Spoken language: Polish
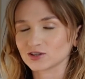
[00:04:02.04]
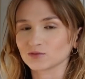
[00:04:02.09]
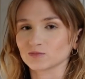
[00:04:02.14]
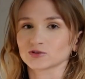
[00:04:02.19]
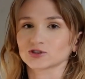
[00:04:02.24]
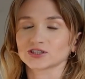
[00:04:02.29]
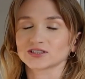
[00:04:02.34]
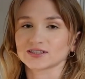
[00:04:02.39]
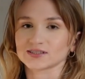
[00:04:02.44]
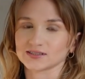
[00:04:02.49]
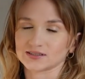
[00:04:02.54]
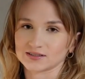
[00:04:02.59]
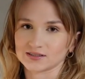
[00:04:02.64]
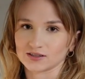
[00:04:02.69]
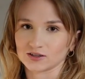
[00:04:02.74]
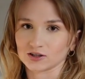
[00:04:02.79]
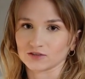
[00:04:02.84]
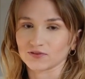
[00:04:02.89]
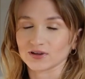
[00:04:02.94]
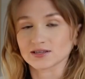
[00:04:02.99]
to możecie
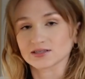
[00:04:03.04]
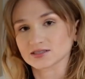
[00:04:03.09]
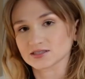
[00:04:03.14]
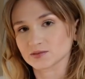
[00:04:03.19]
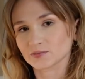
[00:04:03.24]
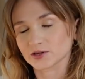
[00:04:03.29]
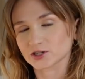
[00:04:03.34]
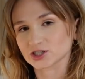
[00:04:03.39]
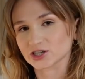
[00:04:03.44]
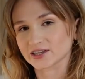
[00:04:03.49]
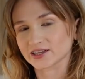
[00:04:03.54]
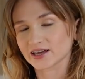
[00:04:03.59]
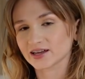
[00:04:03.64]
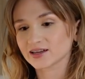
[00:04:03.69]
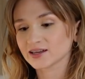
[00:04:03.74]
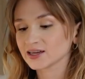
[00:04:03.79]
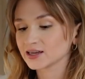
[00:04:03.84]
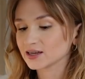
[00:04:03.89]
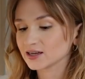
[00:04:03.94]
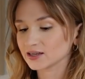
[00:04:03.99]
zrezygnować ze
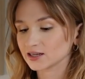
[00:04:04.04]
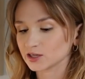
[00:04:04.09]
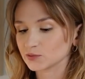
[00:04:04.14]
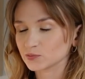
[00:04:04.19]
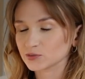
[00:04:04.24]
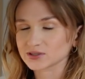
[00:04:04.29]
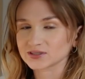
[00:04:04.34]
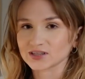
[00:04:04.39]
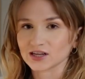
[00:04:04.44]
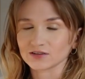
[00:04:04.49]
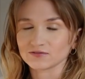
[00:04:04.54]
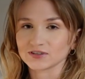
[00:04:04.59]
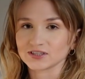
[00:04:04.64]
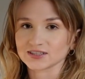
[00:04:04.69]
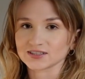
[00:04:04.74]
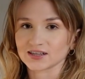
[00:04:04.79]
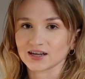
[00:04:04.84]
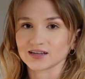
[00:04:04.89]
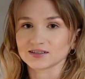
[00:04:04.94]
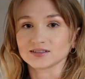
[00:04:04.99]
smażenia i
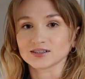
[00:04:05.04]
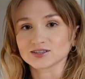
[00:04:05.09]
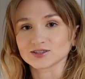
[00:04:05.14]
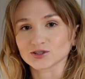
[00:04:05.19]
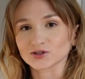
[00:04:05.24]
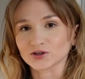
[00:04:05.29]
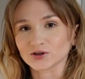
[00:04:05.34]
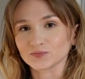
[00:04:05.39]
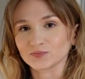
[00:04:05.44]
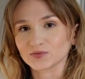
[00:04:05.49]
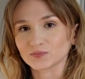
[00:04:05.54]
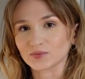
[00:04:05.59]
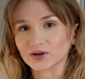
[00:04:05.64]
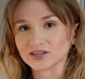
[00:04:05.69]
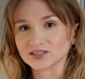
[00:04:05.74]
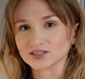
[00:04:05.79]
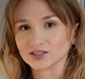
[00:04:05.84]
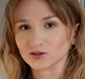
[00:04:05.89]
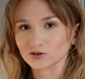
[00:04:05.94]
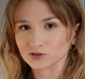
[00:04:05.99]
postawić na nieco
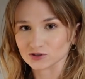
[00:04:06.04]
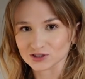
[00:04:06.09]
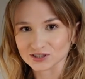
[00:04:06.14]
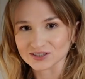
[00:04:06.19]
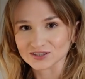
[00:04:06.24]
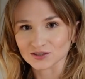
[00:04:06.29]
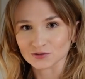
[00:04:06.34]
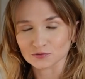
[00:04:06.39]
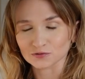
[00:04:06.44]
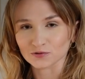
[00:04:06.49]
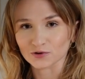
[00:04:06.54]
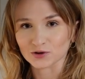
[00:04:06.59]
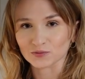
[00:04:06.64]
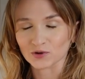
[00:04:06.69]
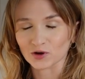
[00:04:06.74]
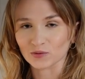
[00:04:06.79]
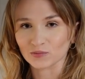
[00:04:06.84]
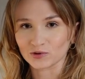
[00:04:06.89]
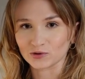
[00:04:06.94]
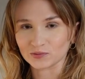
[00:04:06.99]
bardziej korzystną
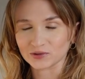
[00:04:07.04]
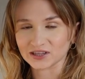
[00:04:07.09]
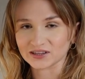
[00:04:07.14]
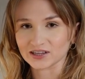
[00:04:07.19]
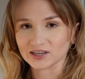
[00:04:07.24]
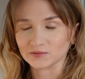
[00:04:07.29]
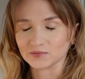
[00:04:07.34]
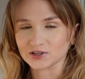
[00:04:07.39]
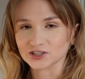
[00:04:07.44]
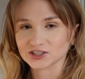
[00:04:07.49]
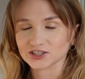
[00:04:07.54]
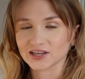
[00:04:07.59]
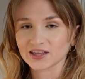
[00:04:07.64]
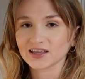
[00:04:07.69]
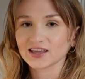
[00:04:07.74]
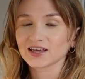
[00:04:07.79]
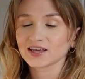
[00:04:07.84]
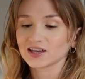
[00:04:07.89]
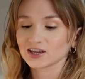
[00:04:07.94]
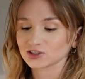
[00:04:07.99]
formę obróbki termicznej,
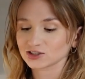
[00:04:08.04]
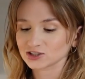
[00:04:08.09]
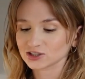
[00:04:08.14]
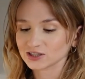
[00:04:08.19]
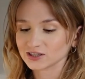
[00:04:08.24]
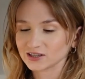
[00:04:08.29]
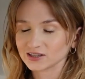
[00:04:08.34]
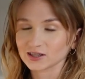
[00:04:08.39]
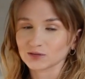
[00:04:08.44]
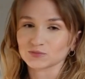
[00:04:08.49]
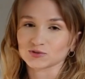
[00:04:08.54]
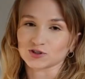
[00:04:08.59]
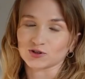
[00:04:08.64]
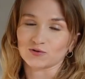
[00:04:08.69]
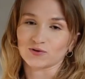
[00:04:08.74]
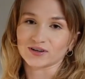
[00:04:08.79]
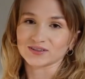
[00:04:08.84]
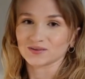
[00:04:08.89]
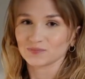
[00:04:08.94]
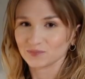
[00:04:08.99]
czyli na
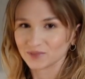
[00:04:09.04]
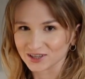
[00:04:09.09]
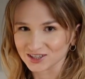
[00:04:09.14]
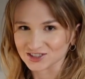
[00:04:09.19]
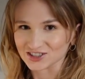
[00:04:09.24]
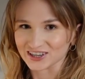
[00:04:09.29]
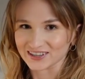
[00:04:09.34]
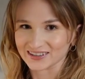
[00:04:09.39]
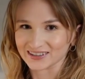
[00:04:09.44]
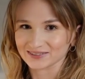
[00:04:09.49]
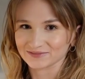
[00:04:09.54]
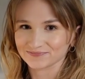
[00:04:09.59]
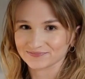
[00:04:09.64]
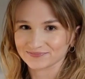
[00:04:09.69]
przykład pieczenie